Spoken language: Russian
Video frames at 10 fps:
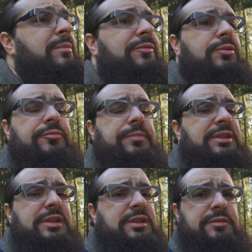мы вот,
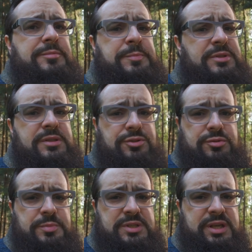это, этот список же,
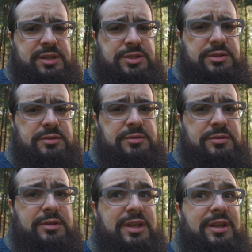он бесконечен.
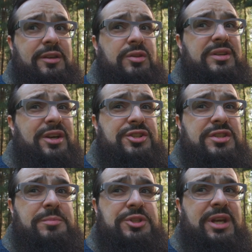И как же
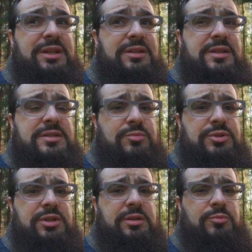замечательно нас
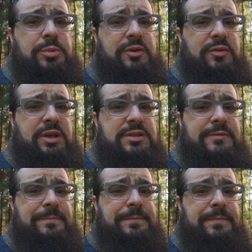научили им управлять.
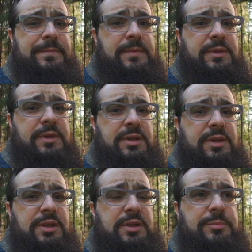
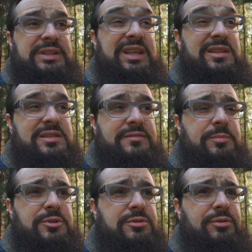Подкиньте
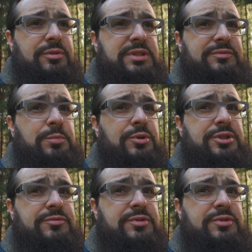вам историю, где вы больше